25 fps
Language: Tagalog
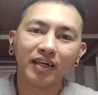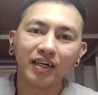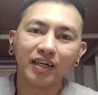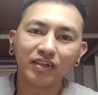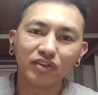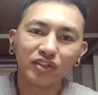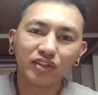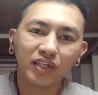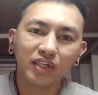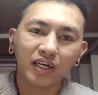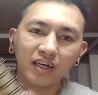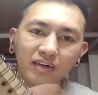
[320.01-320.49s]

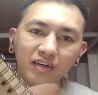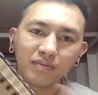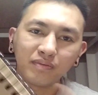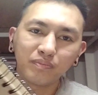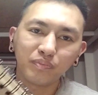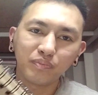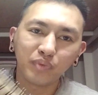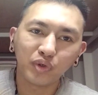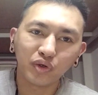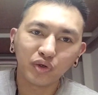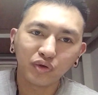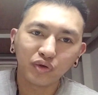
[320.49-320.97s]
Ano siya?
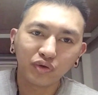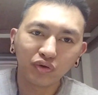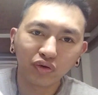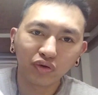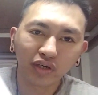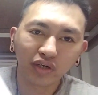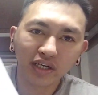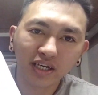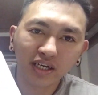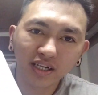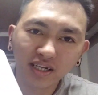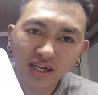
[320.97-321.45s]
Pure
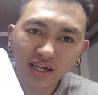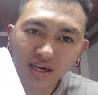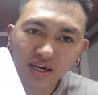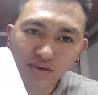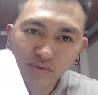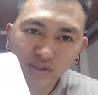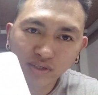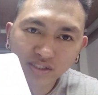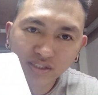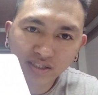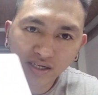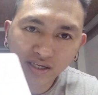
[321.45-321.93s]
Korean
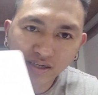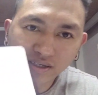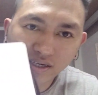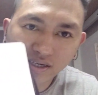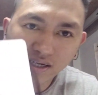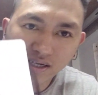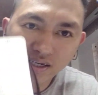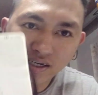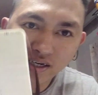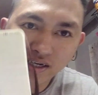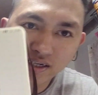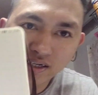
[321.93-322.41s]
language lang yung
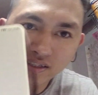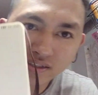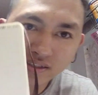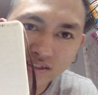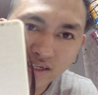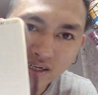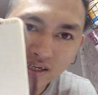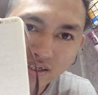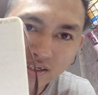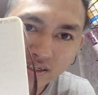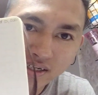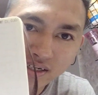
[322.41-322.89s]
nakalagay
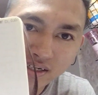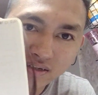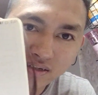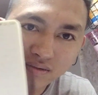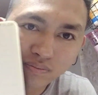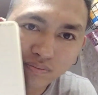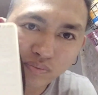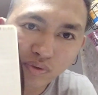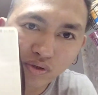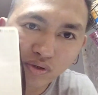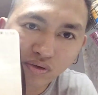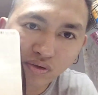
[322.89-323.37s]
diyan, ayan
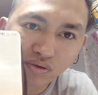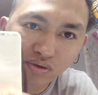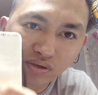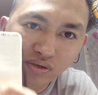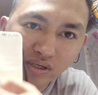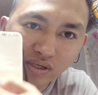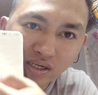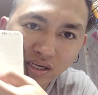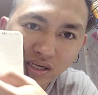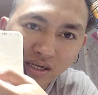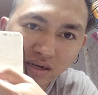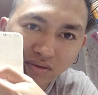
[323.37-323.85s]
oh, pure
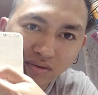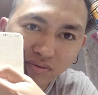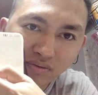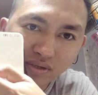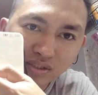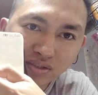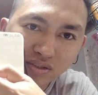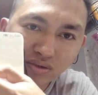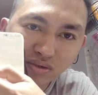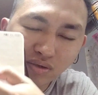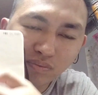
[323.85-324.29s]
Korean language.